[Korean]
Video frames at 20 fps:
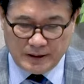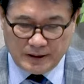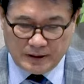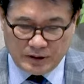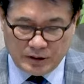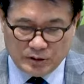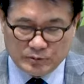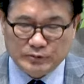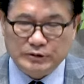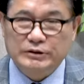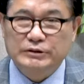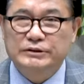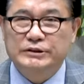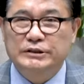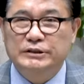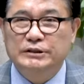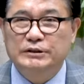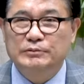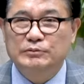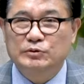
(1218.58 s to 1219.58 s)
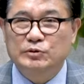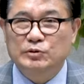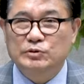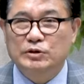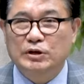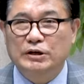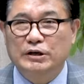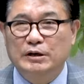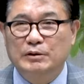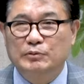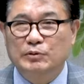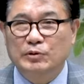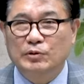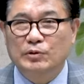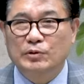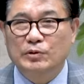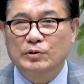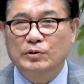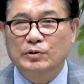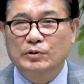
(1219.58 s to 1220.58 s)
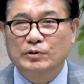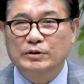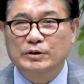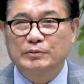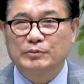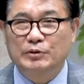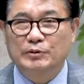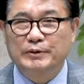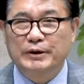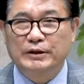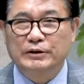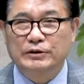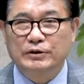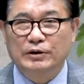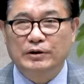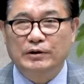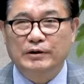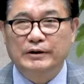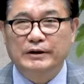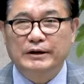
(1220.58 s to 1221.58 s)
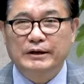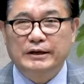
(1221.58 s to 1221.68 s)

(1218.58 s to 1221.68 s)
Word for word: 여러분 지금 조선일보를 보면요.